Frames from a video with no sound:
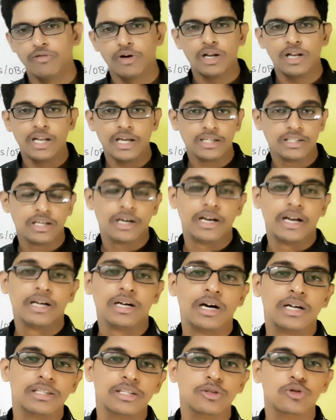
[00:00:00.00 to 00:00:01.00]
वन लैख तक
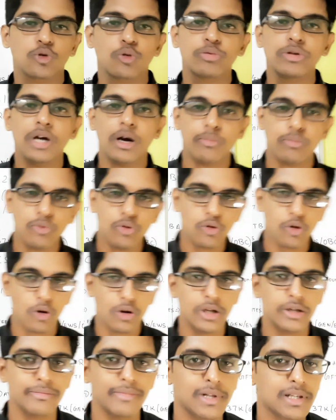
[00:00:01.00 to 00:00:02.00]
रैंक आती है तो भी आपको
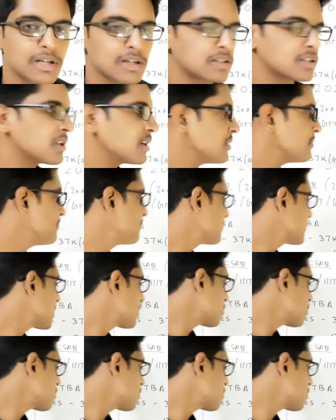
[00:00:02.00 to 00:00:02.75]
कॉलेज मिल सकता है